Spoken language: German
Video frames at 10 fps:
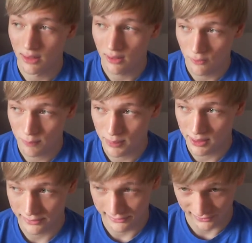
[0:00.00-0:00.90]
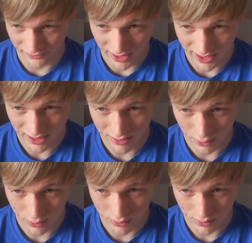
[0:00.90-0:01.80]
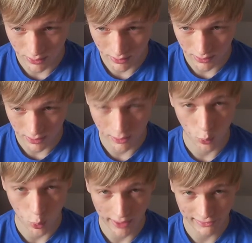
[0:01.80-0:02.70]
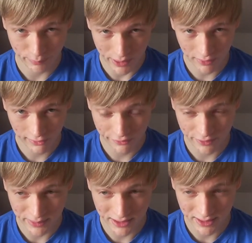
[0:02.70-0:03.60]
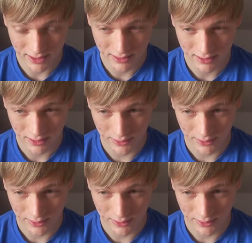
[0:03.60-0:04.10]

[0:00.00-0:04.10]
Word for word: Auf Platz 2 White Sparrows von Billy Talent